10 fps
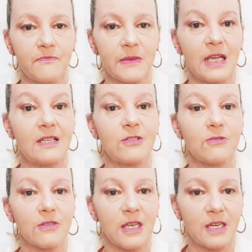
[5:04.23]
Eles
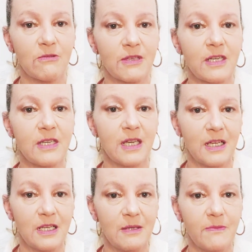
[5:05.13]
trouxeram daí
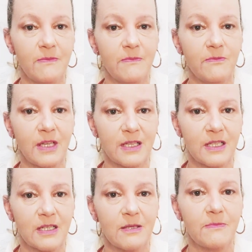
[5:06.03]
ele,
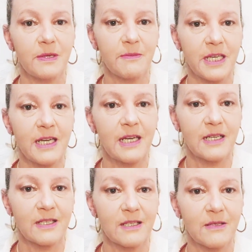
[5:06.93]
Natan, para minha
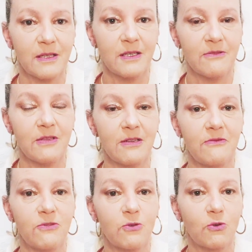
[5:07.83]
casa, né? Daí
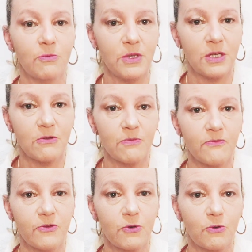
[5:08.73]
ficou comigo,
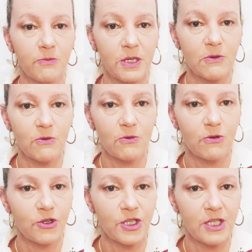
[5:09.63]
ficou comigo
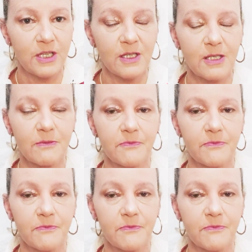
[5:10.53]
dois dias.